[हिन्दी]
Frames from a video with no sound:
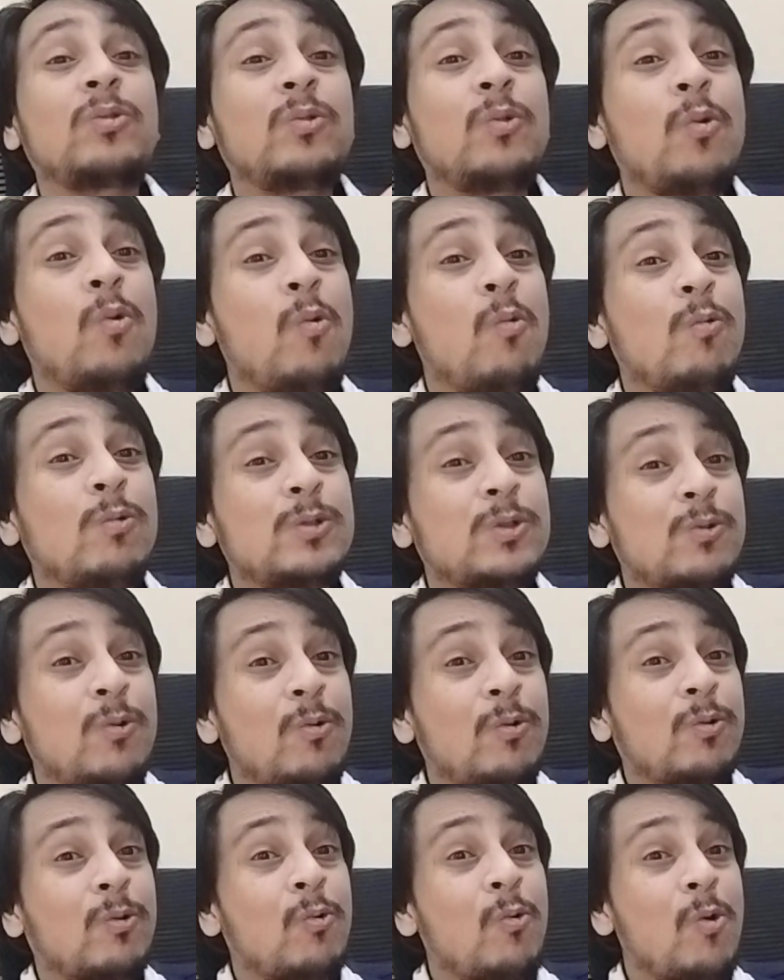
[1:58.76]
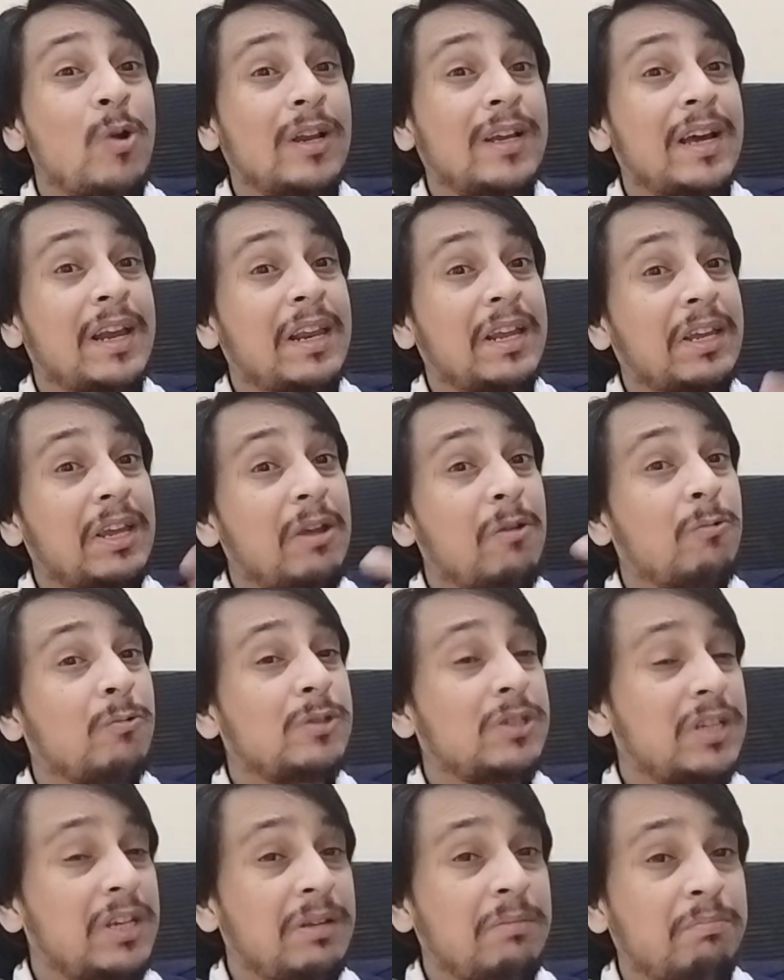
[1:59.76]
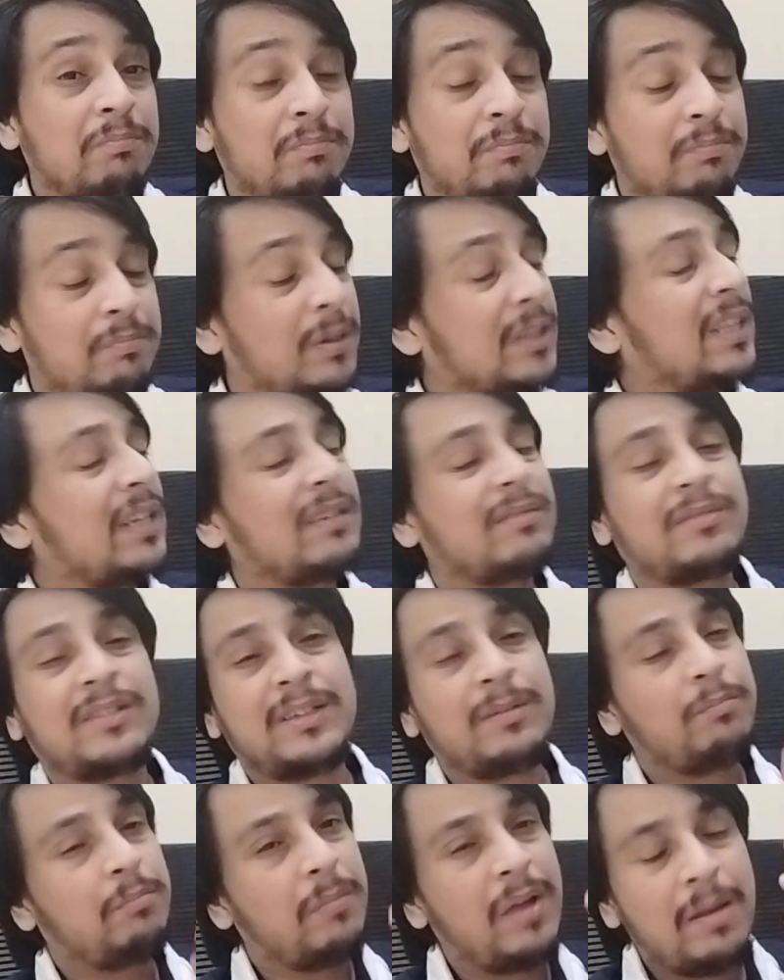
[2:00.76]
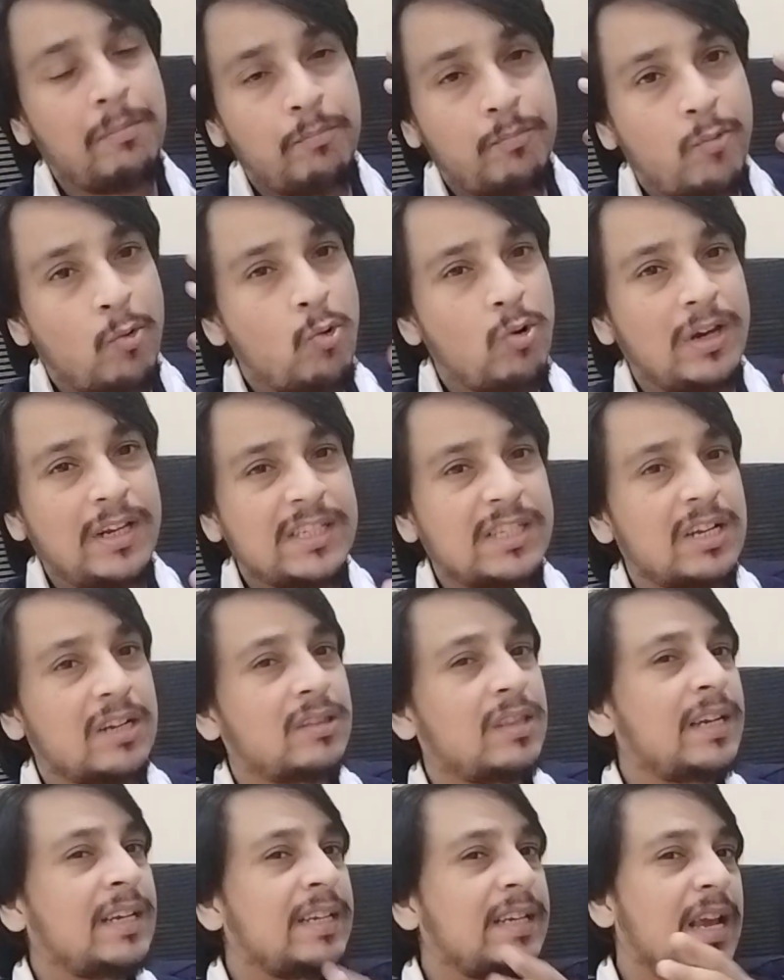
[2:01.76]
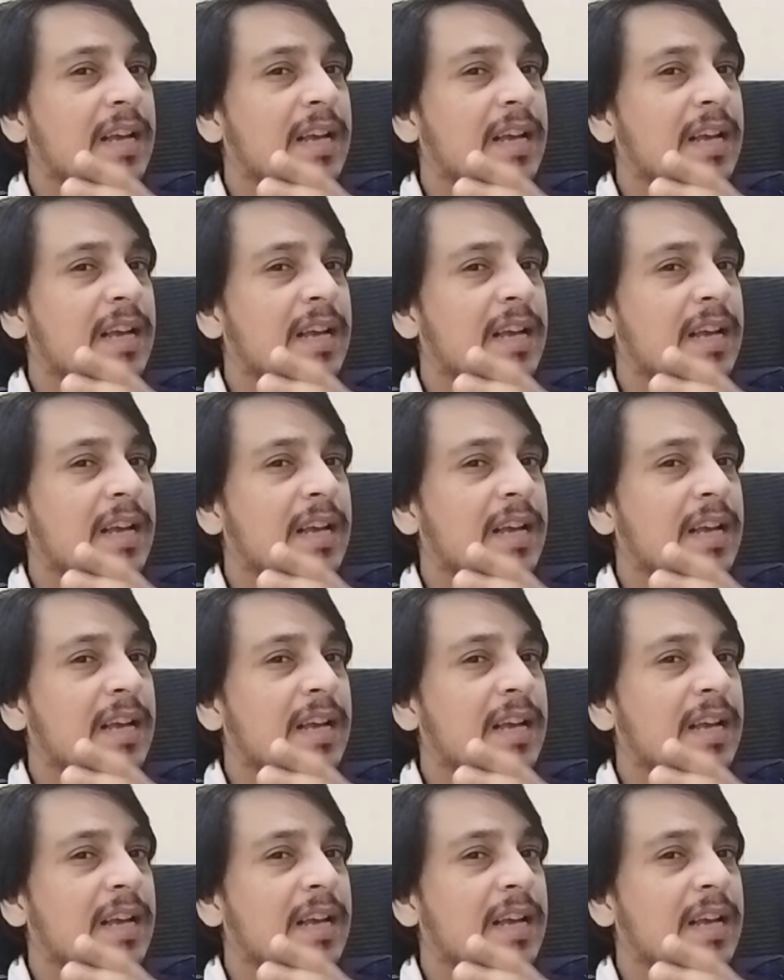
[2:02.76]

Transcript: तो उसको ट्रोल करेंगे उसकी पता मैं बोल नहीं सकता कि